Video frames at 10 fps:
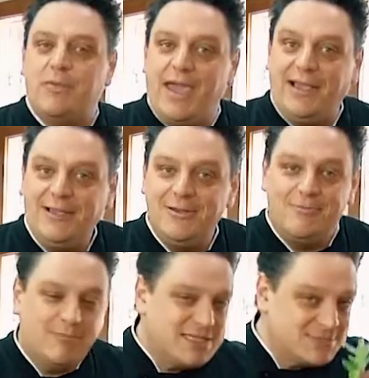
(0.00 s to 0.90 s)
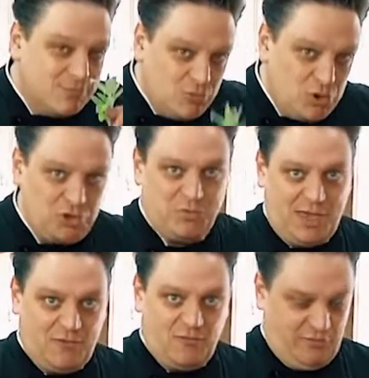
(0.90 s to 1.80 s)
bem, mas muito
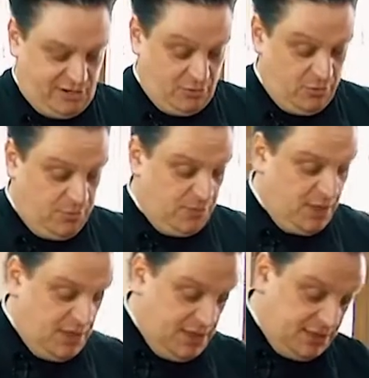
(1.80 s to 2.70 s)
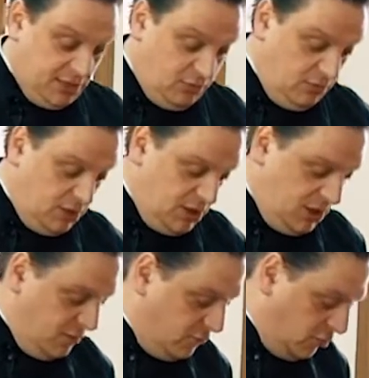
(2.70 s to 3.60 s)
bem com frango. Então,
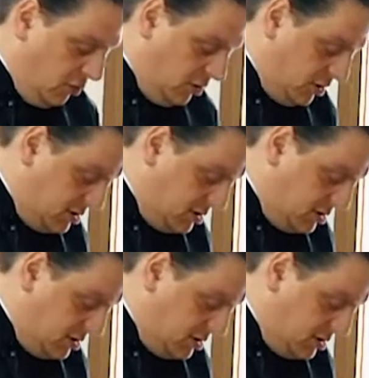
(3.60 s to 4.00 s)
eu vou